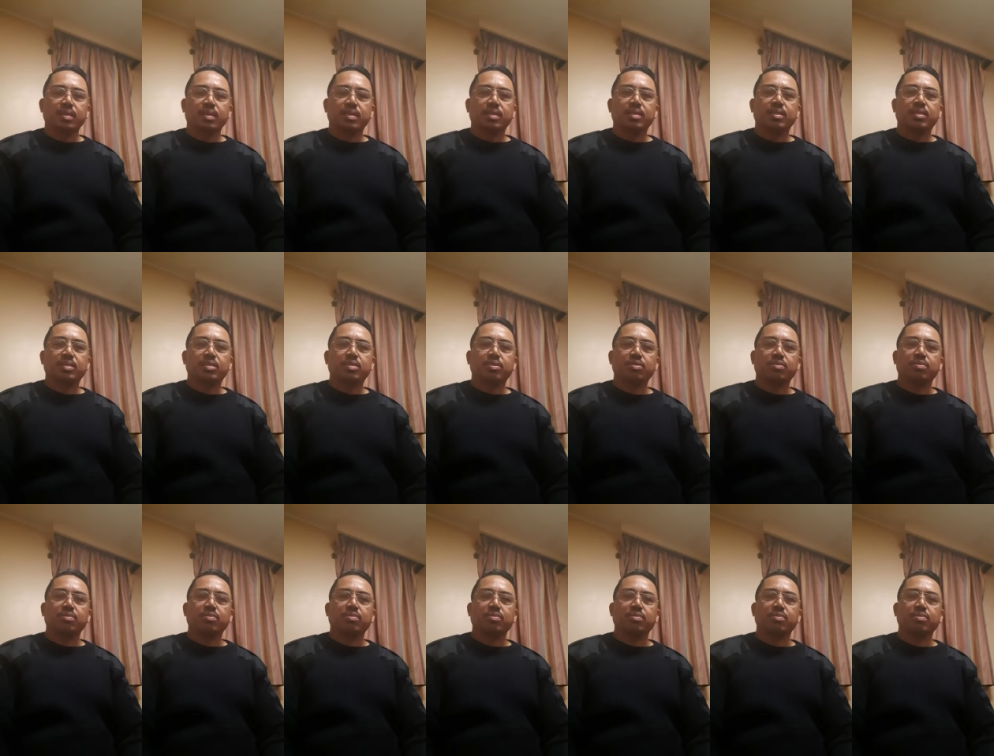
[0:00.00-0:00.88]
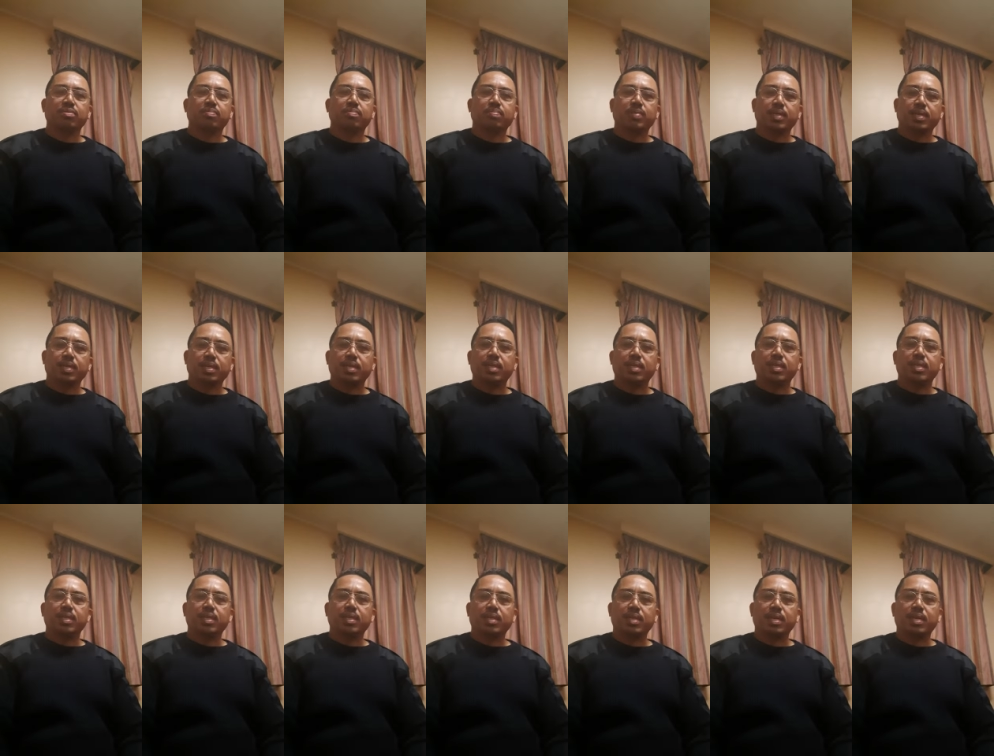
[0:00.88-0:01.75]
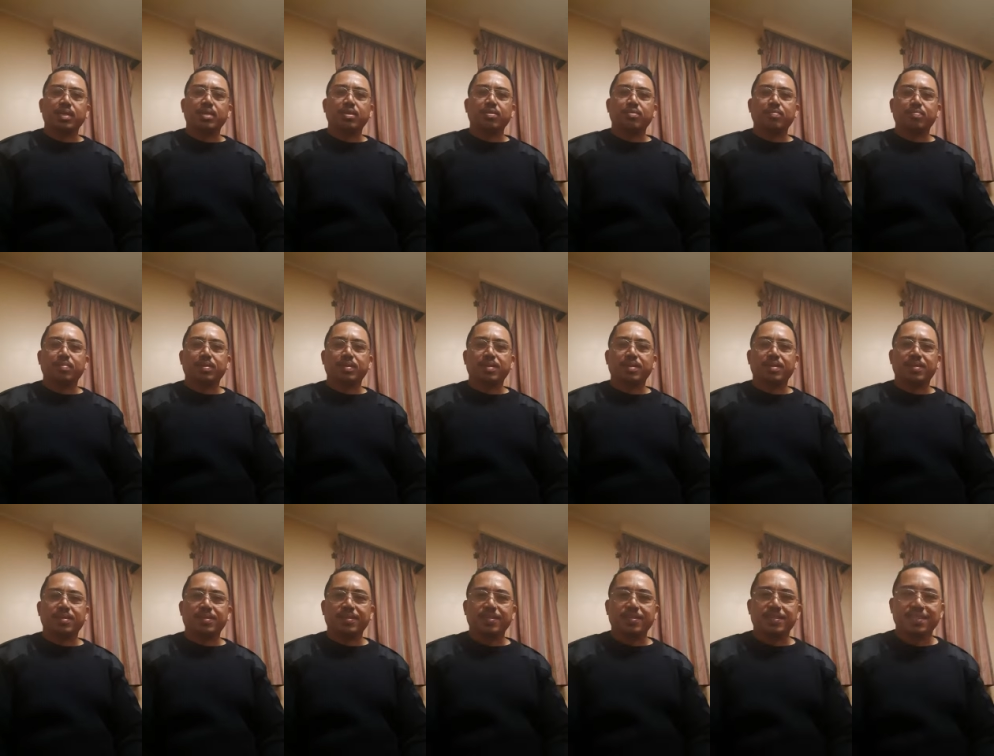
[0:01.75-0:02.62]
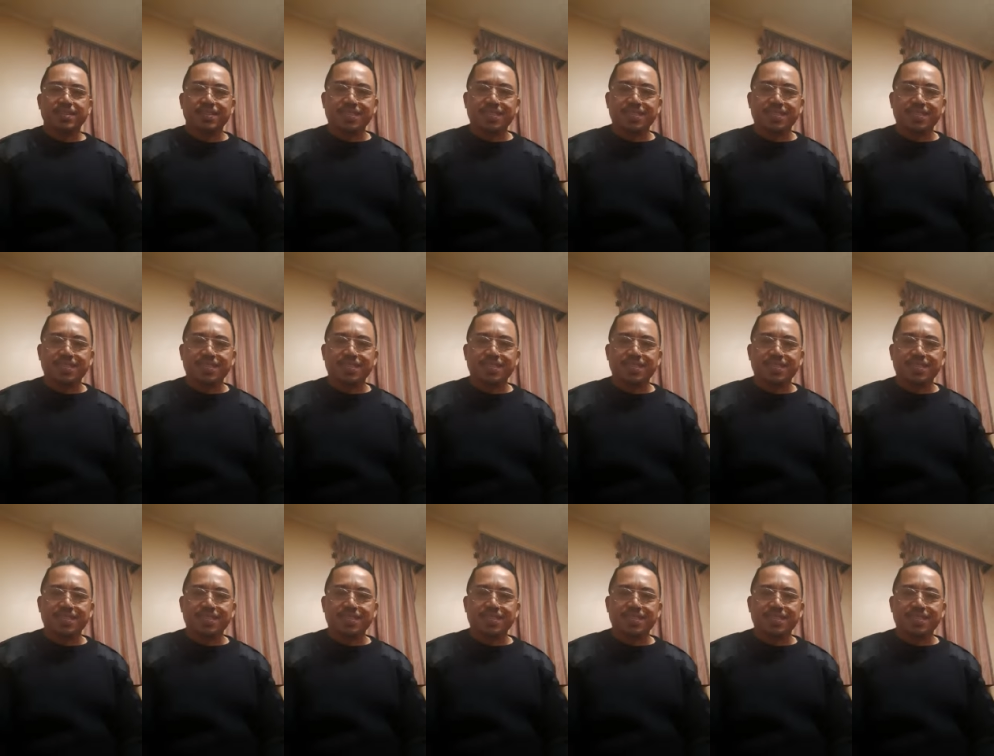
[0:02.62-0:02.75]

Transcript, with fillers: so para hindi tayo ma